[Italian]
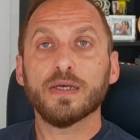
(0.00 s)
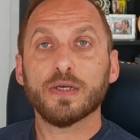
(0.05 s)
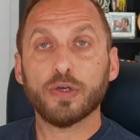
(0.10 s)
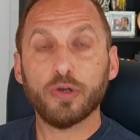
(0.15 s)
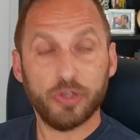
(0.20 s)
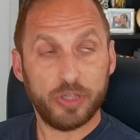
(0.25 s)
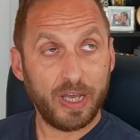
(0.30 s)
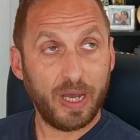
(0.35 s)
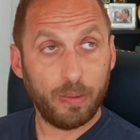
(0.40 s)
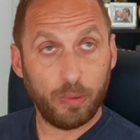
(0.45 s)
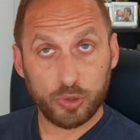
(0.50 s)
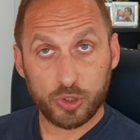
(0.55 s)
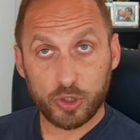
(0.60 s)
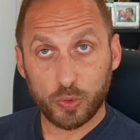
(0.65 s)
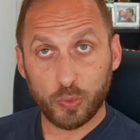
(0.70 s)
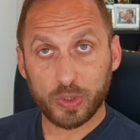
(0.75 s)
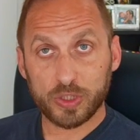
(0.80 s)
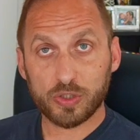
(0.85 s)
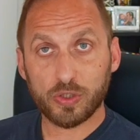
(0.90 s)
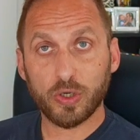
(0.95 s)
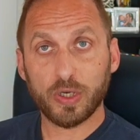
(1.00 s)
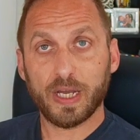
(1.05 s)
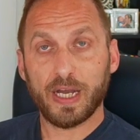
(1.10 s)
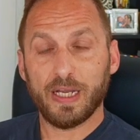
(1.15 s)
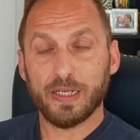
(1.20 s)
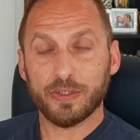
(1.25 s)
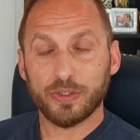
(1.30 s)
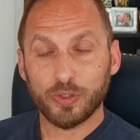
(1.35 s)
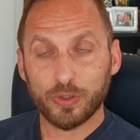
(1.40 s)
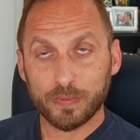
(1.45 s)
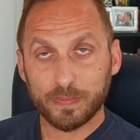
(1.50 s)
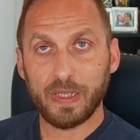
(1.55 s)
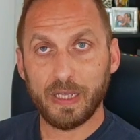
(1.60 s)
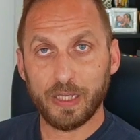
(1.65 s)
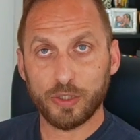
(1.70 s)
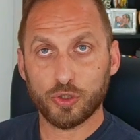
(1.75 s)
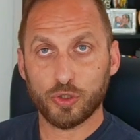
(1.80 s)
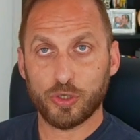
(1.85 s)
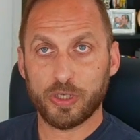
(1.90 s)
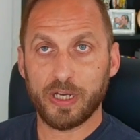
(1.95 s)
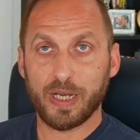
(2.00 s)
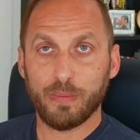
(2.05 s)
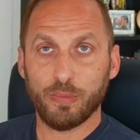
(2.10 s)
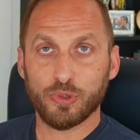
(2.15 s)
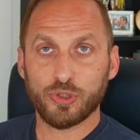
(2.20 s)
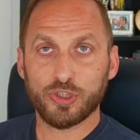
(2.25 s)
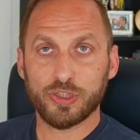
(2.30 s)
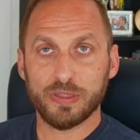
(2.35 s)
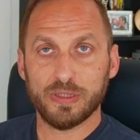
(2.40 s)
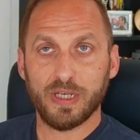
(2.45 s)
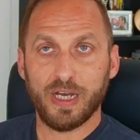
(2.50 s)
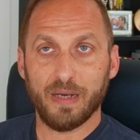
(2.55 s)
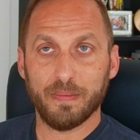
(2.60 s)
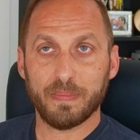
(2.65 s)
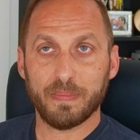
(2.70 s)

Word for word: godiamoci questo caldo e aggiorniamoci a